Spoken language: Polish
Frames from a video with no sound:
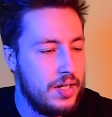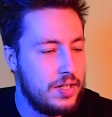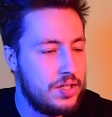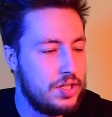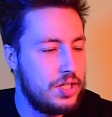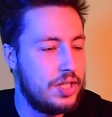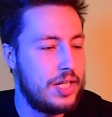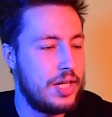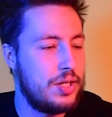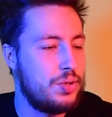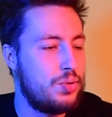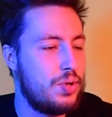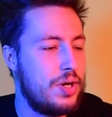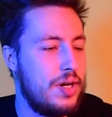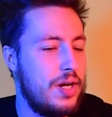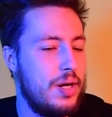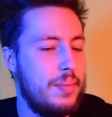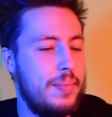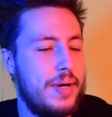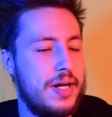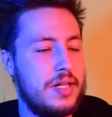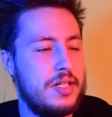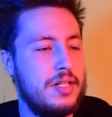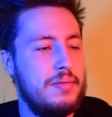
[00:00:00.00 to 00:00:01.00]
Czy ten, który
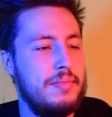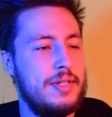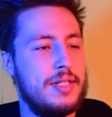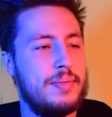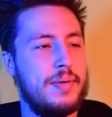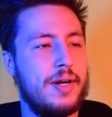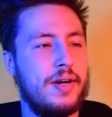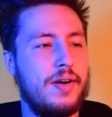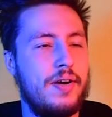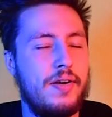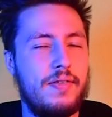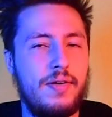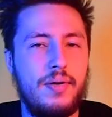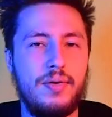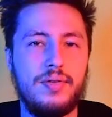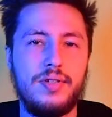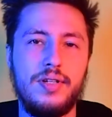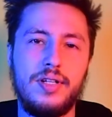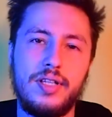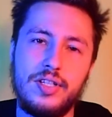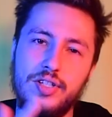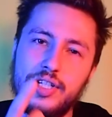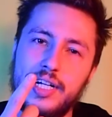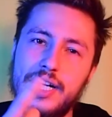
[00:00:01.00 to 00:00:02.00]
najbardziej mi smakował.
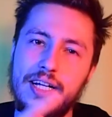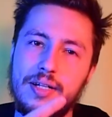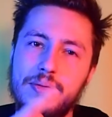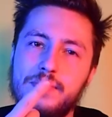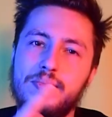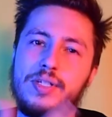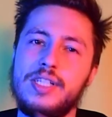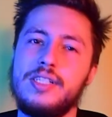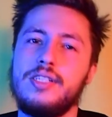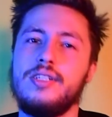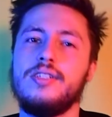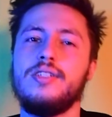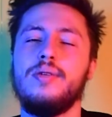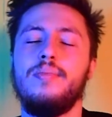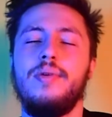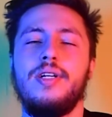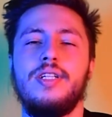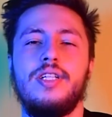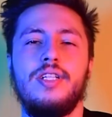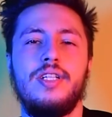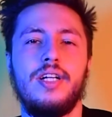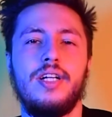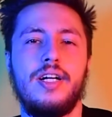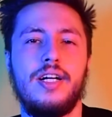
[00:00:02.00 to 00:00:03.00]
No i trzeba przez to
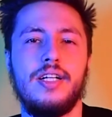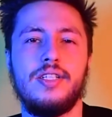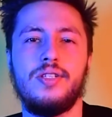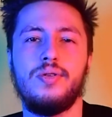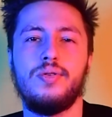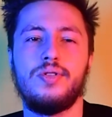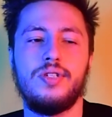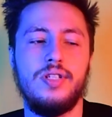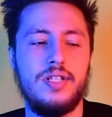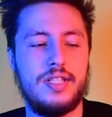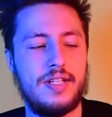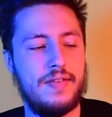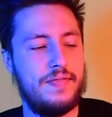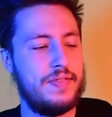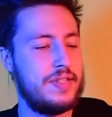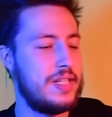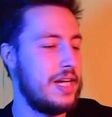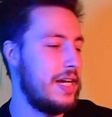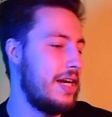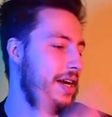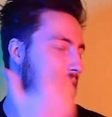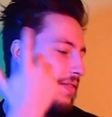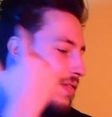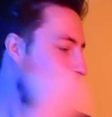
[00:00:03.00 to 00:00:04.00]
zobaczyć, jaka jest różnica w
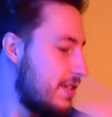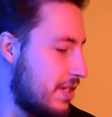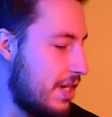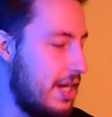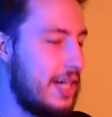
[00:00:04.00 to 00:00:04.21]
cenach, więc